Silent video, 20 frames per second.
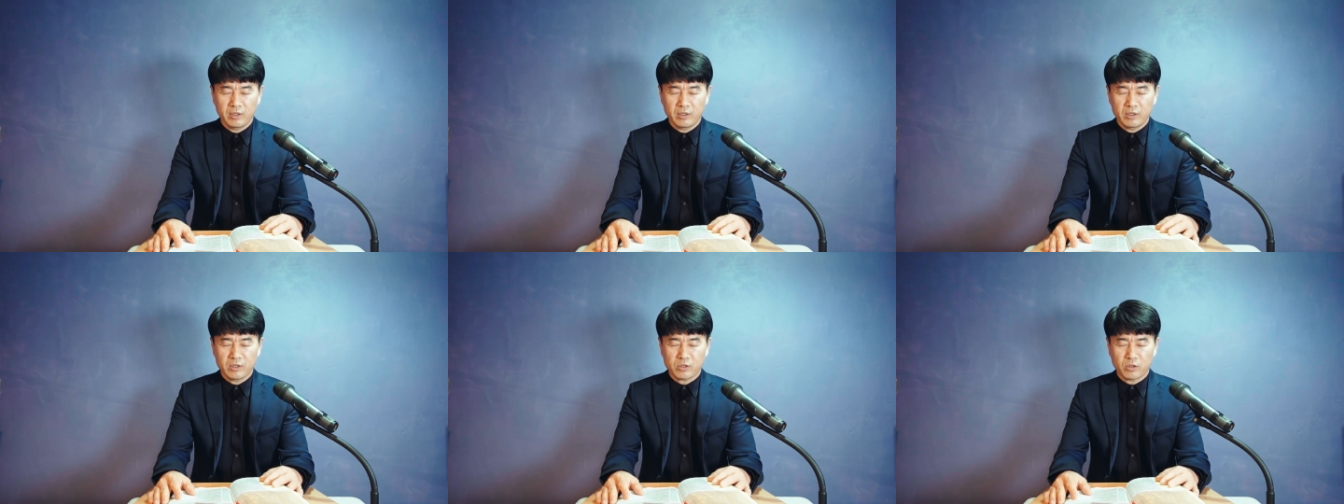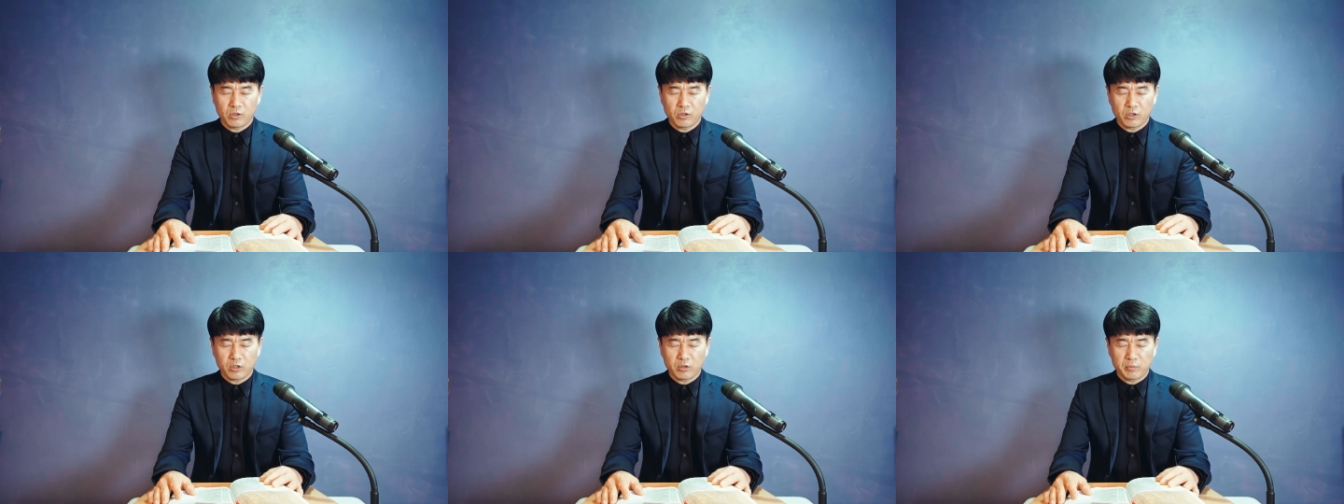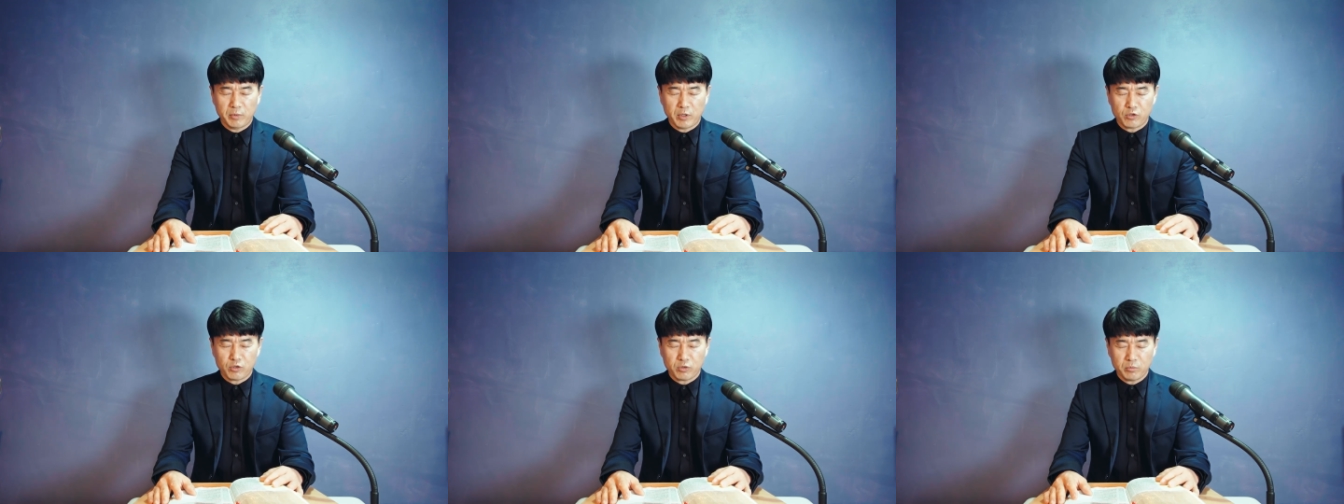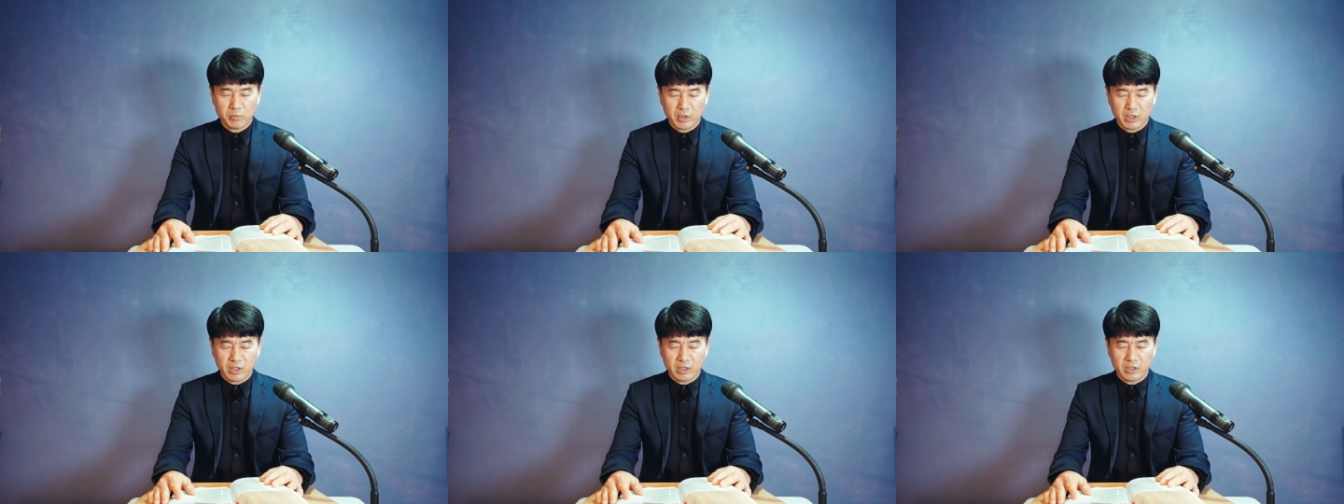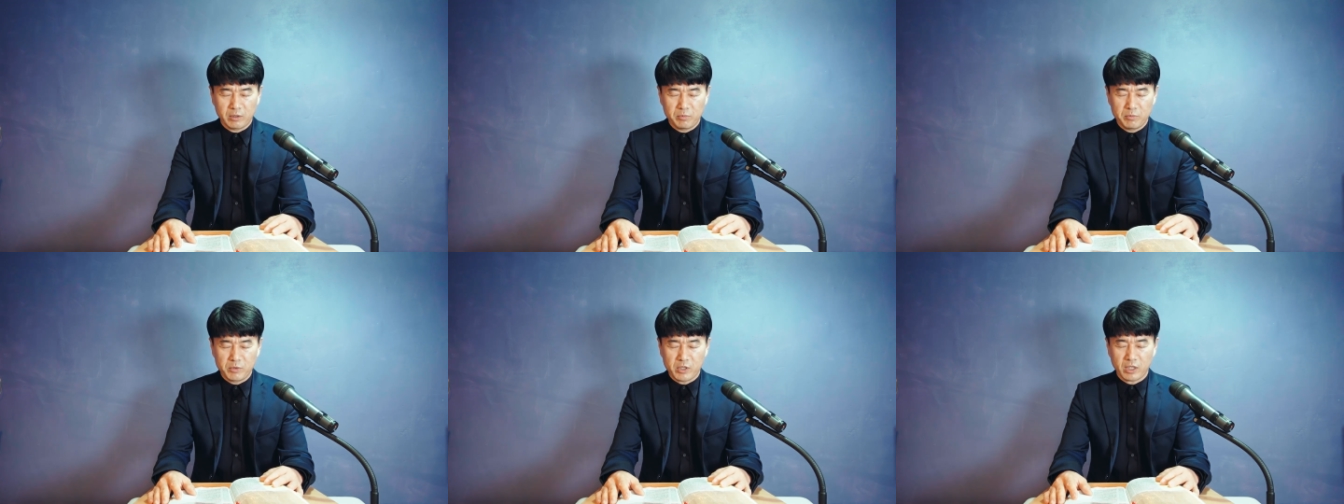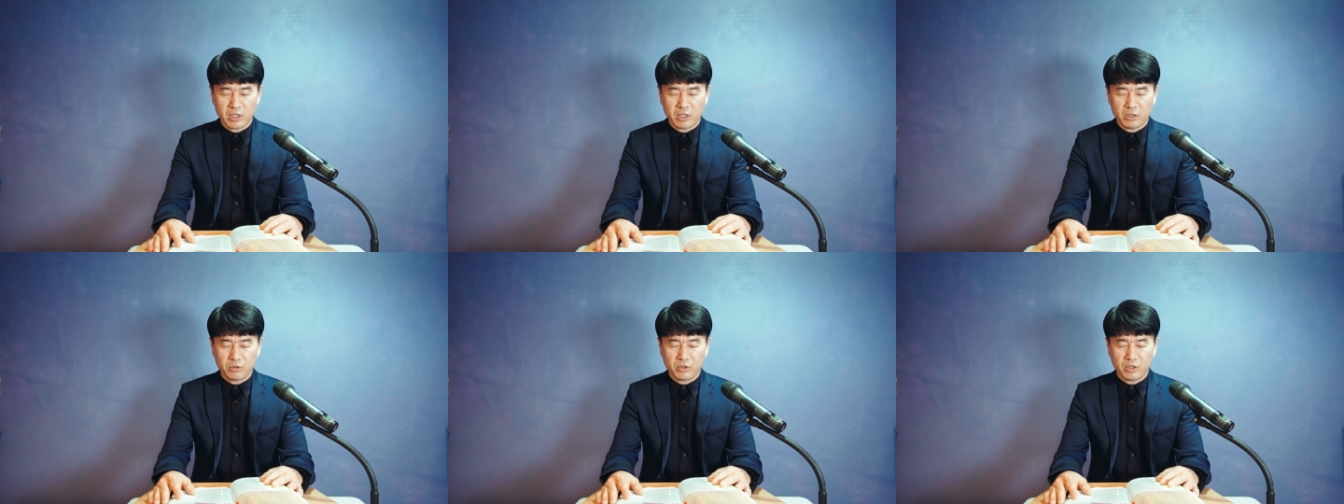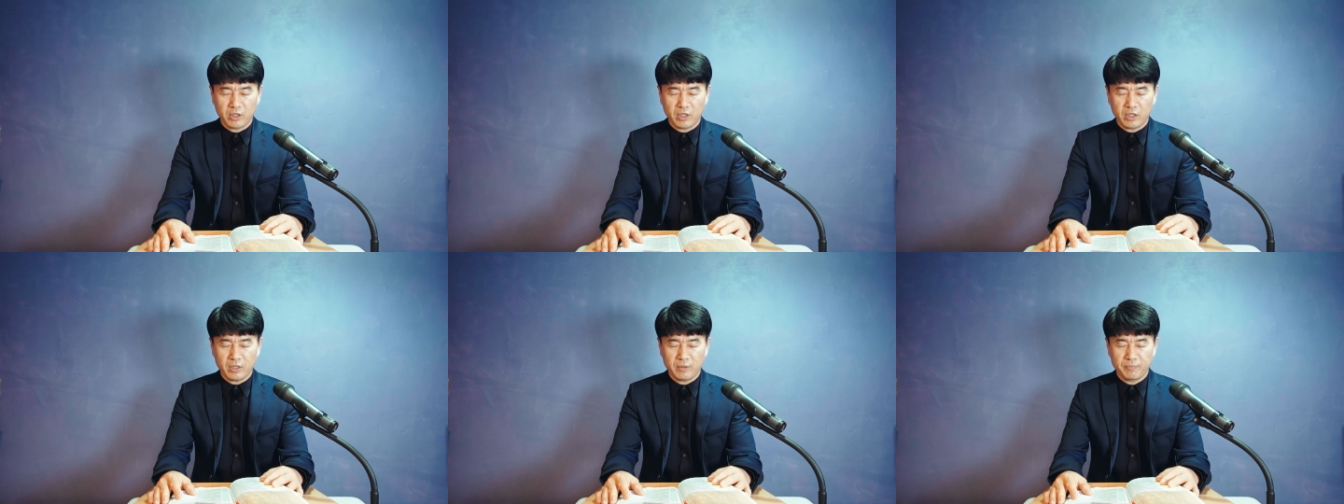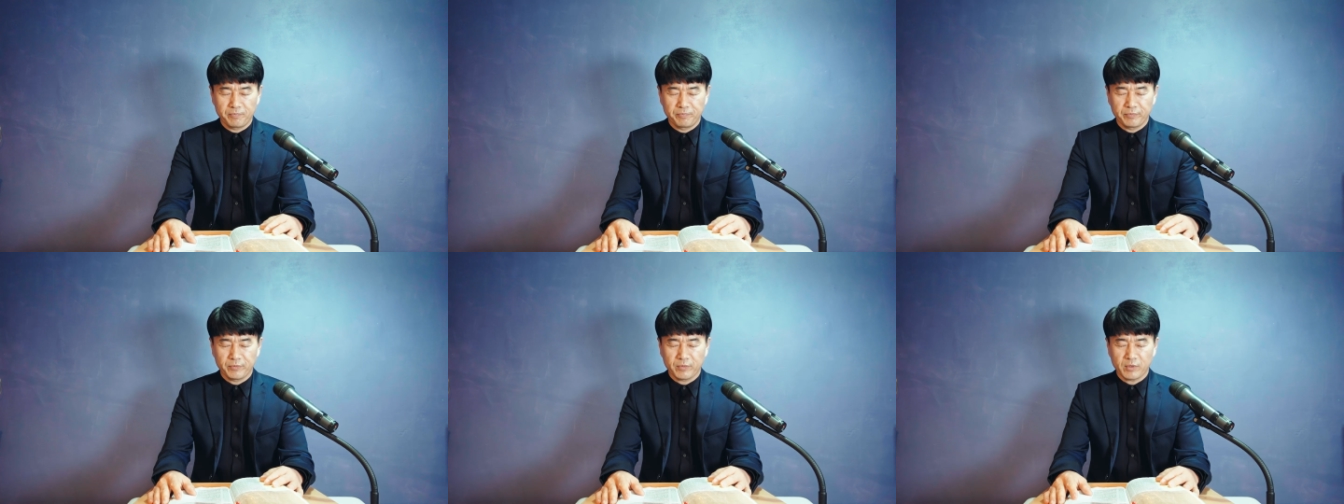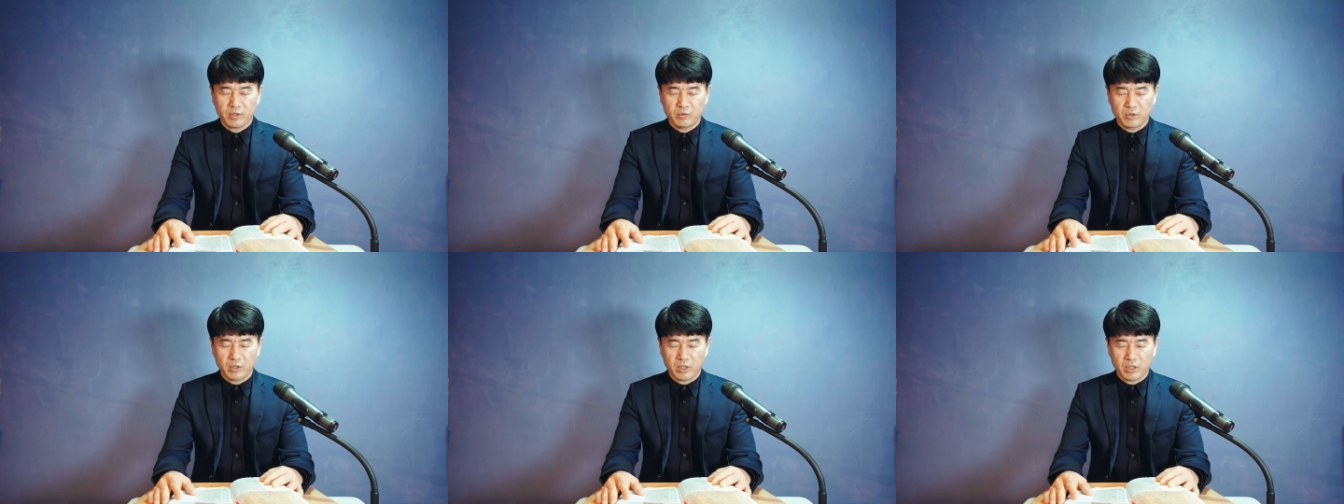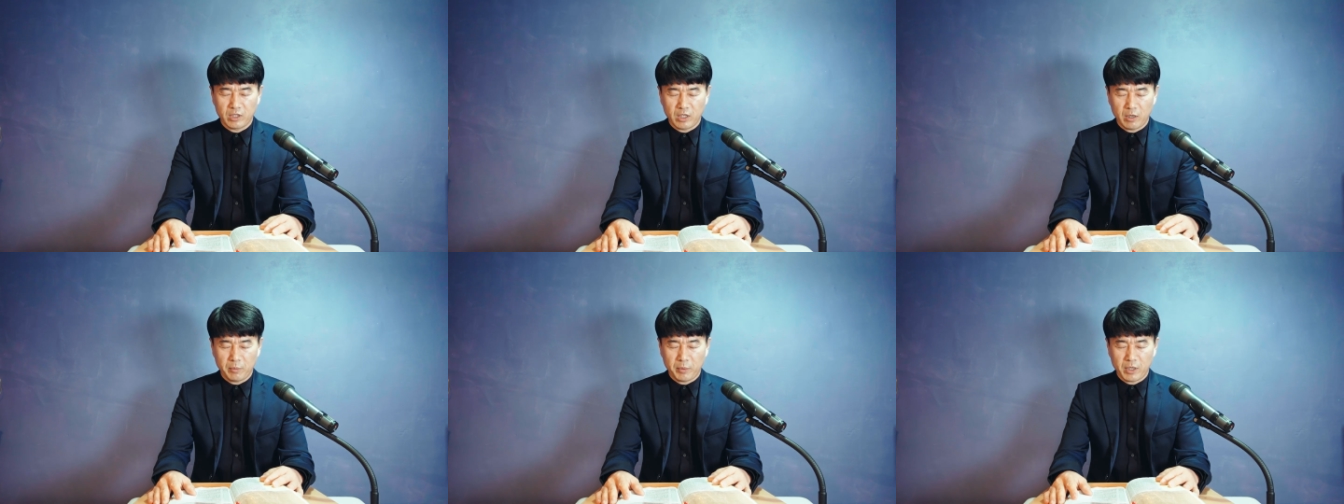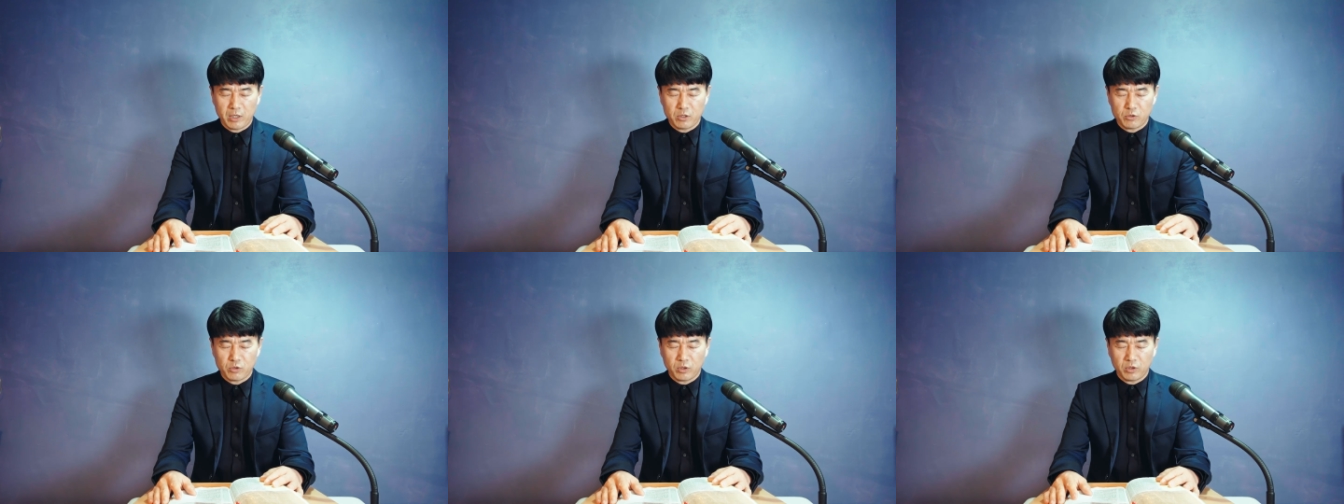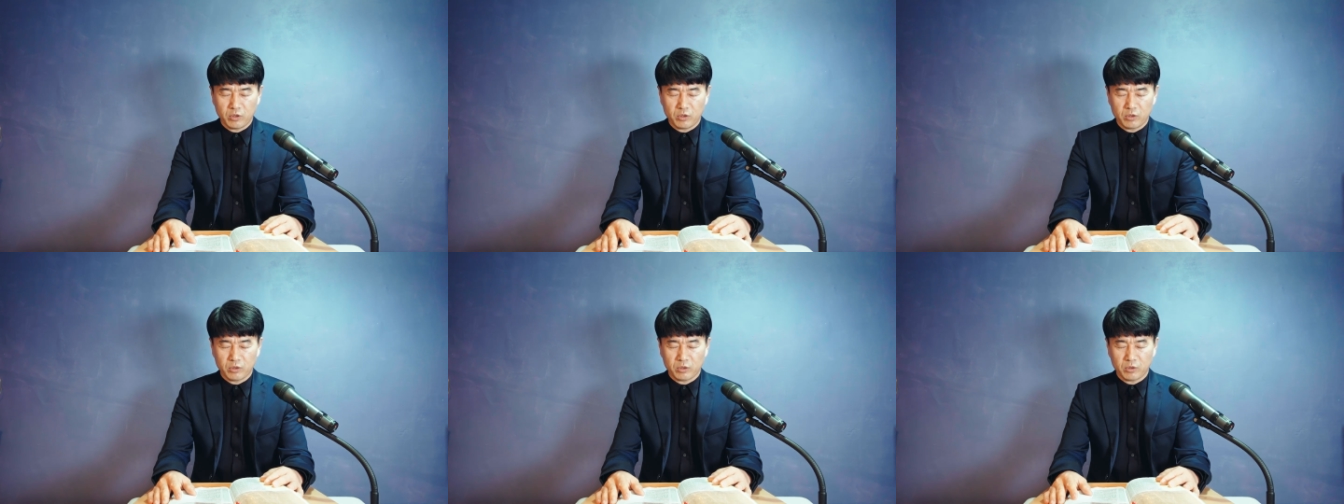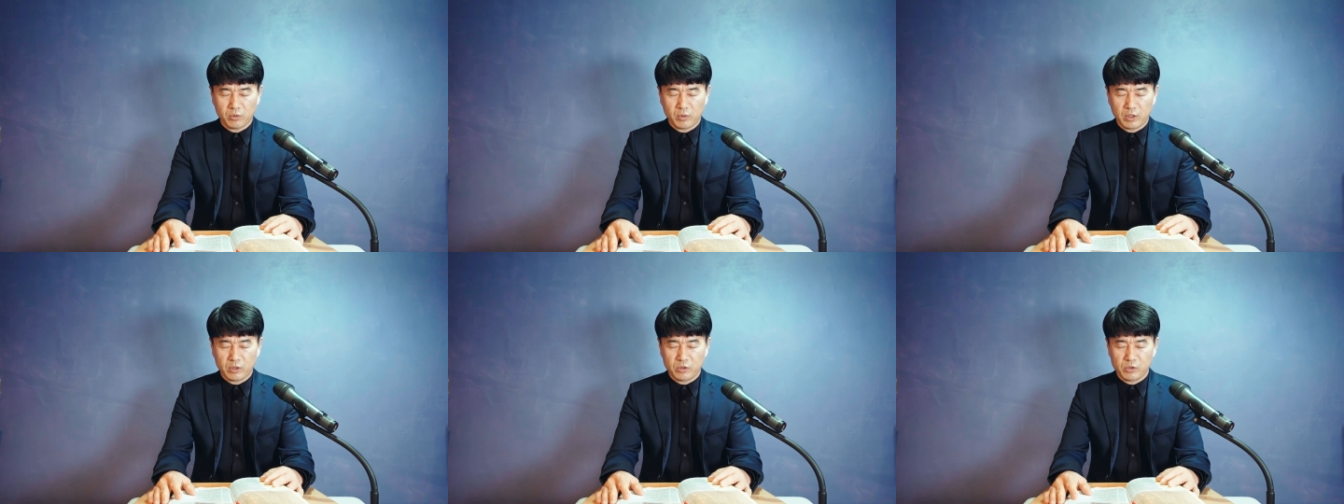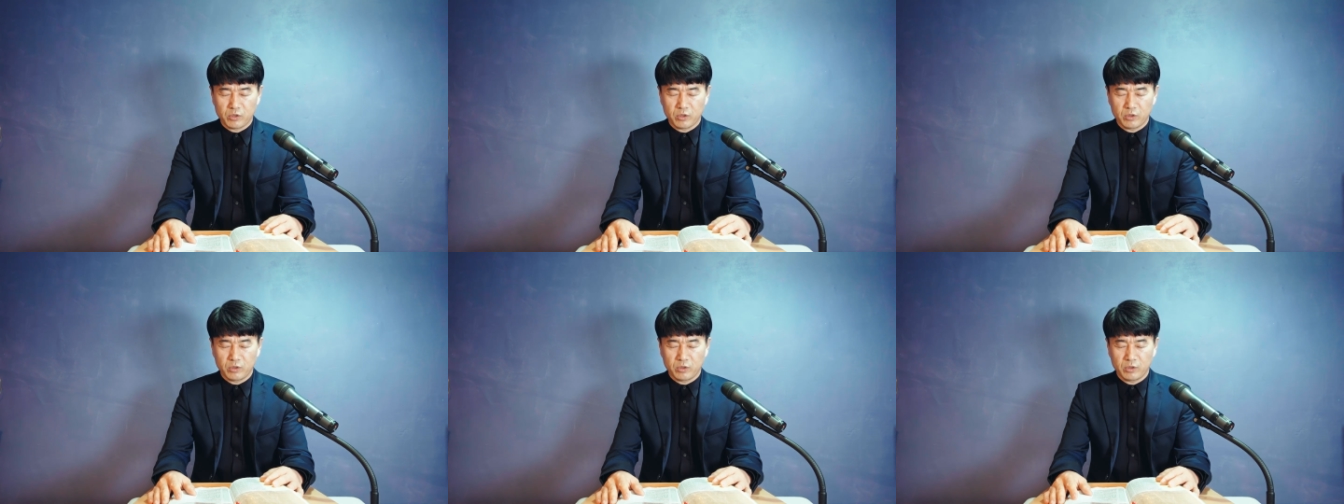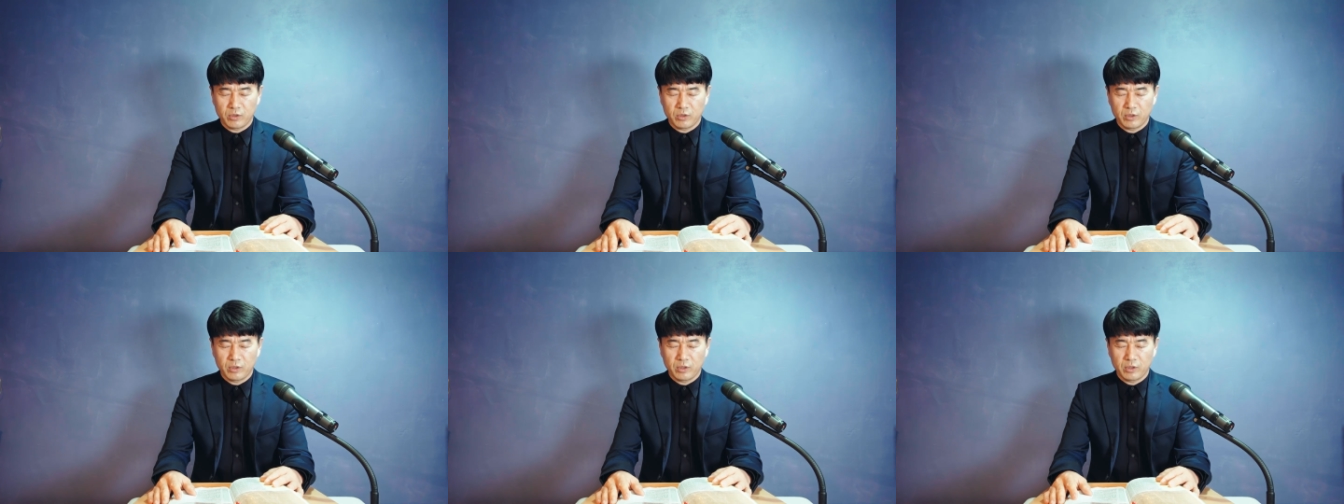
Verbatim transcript: 성령님의 충만한 임재 가운데 우리가 예배할 수 있도록 도와주시고,